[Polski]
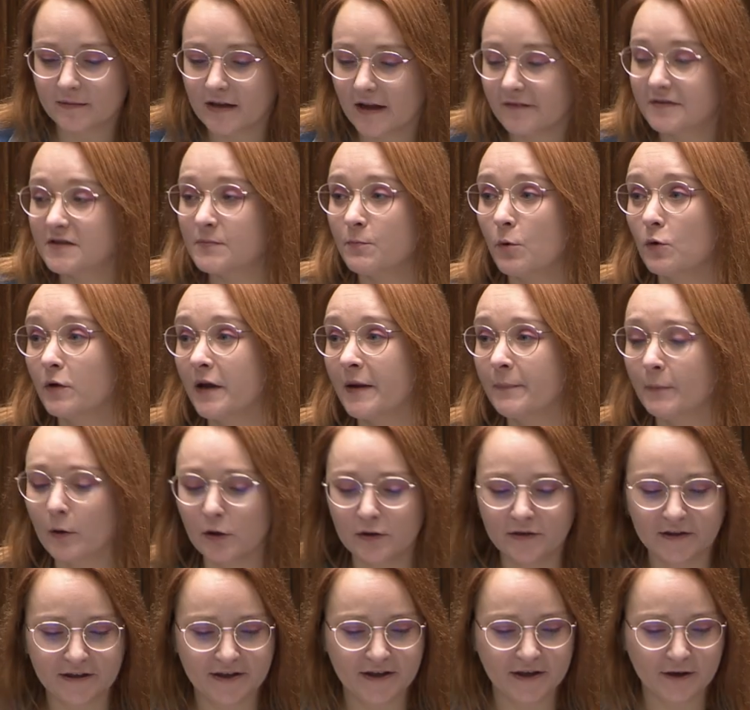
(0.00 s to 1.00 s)
dla wspólnej
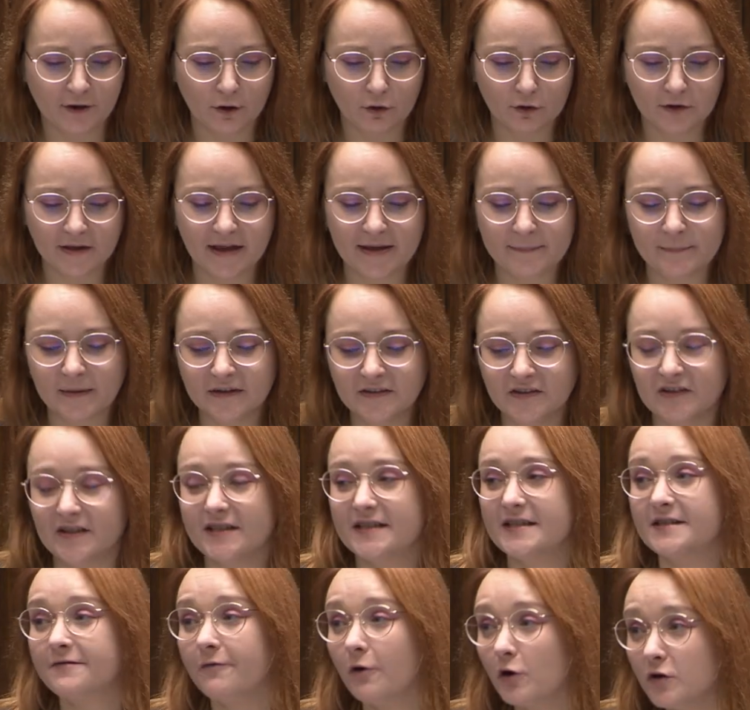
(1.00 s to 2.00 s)
polityki rolnej będzie
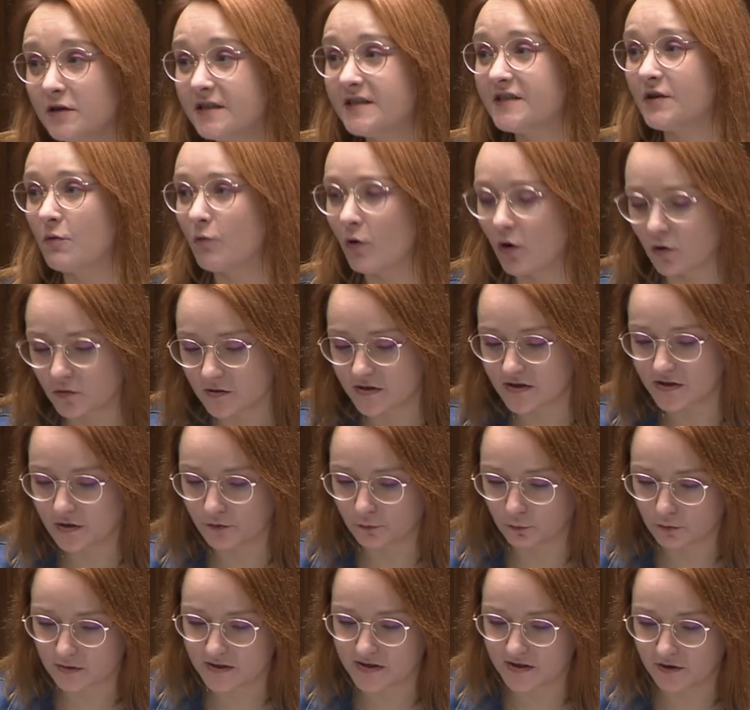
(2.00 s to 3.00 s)
swoistą
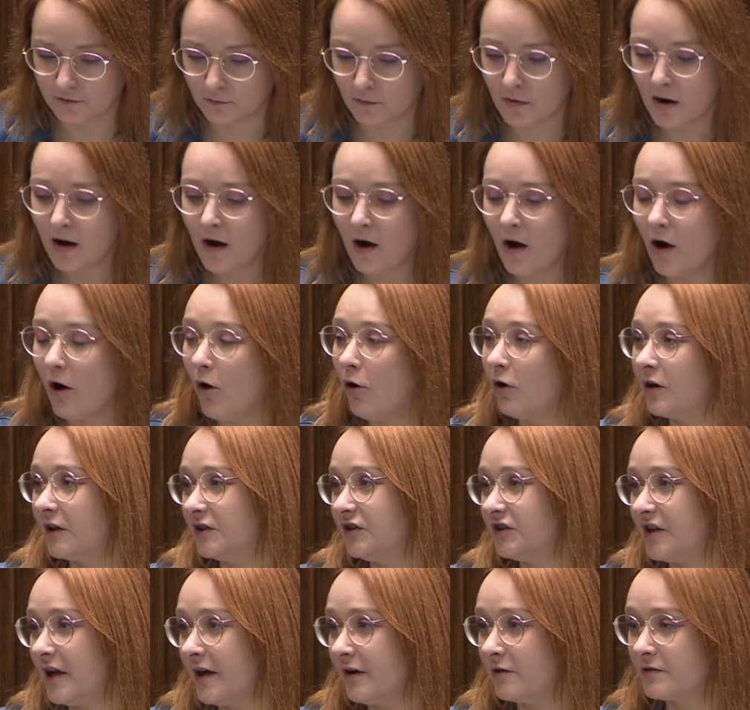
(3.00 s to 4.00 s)
konstytucją,
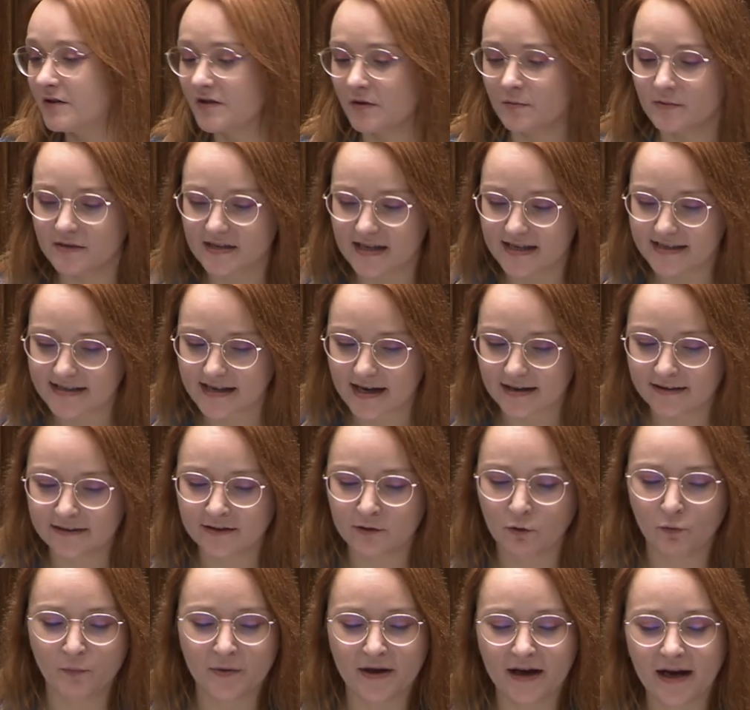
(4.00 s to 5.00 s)
określającą zasady
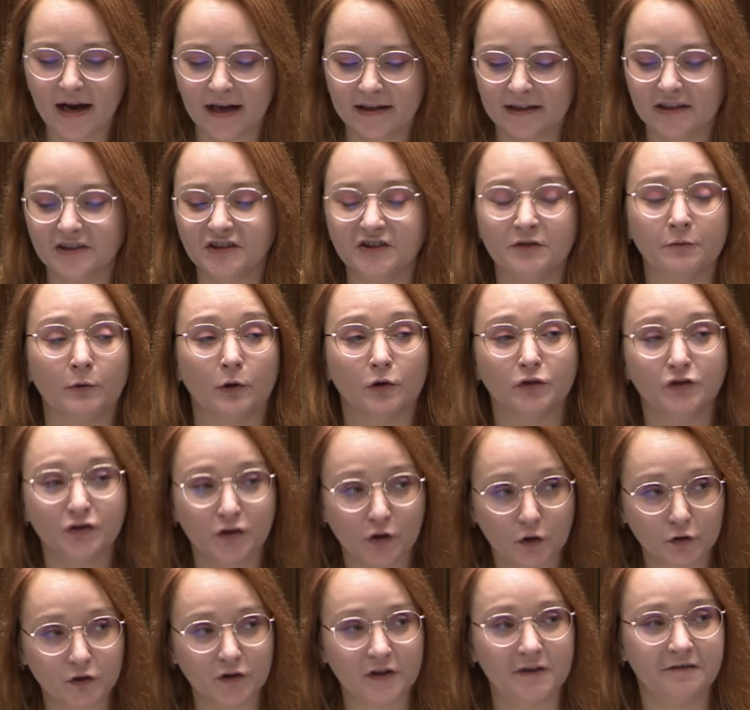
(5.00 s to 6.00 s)
ubiegania się o
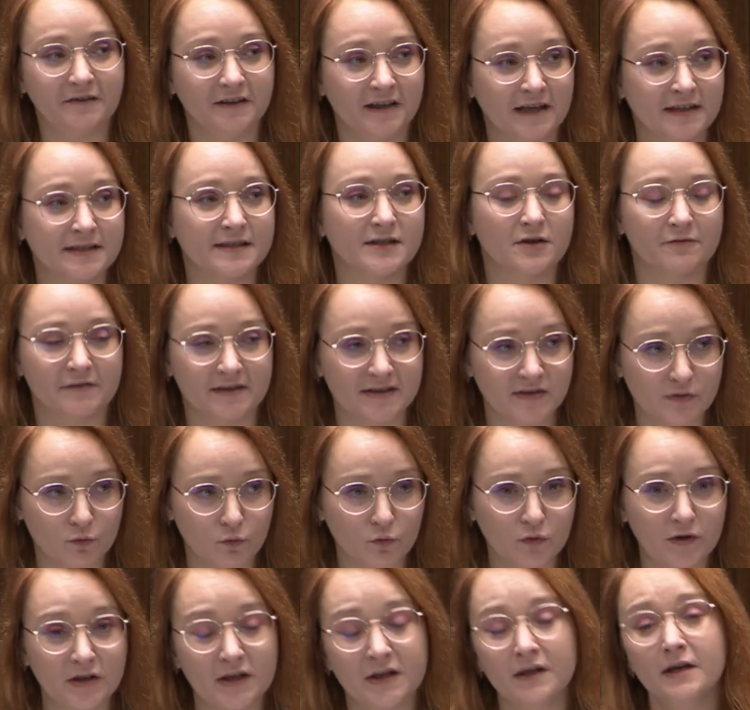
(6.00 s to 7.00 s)
środki finansowe z
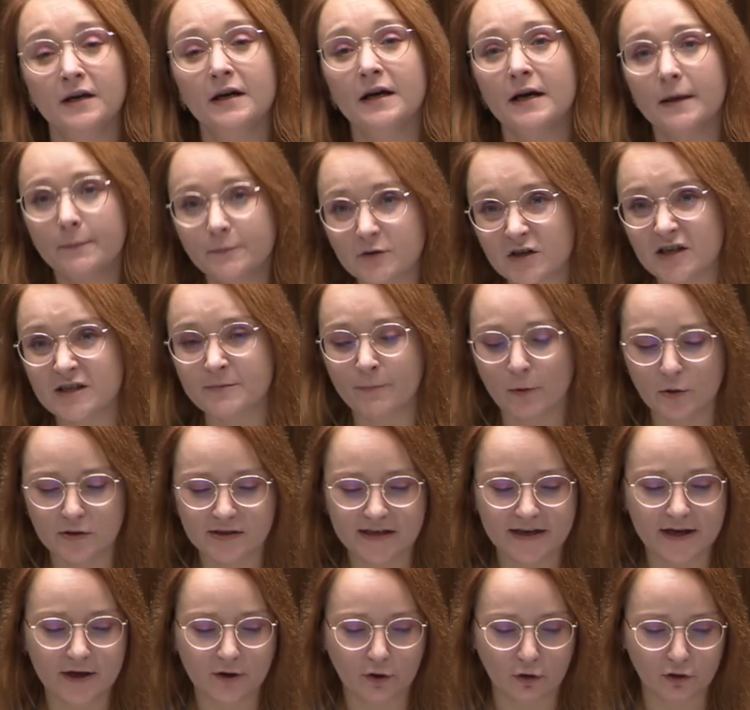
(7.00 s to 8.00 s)
Unii przez
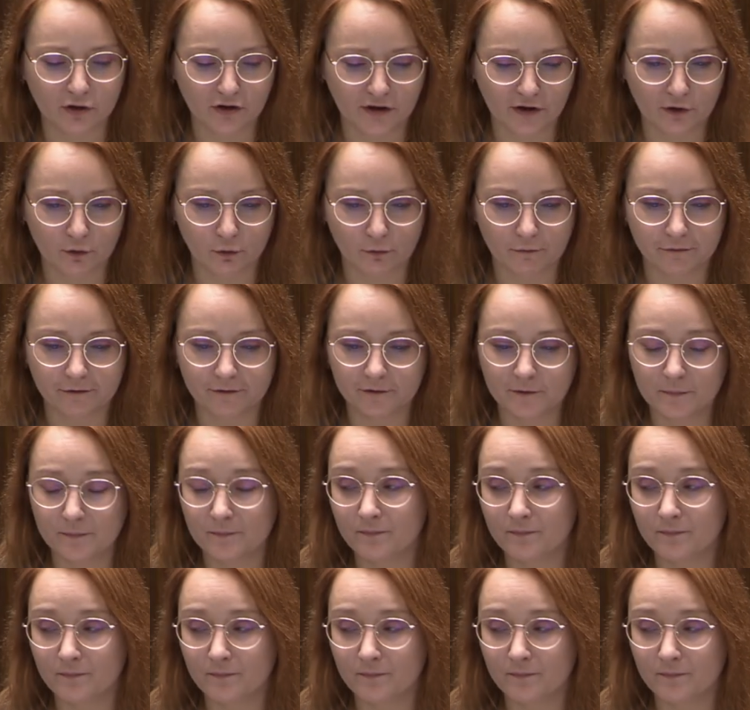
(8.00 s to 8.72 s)
polskich rolników.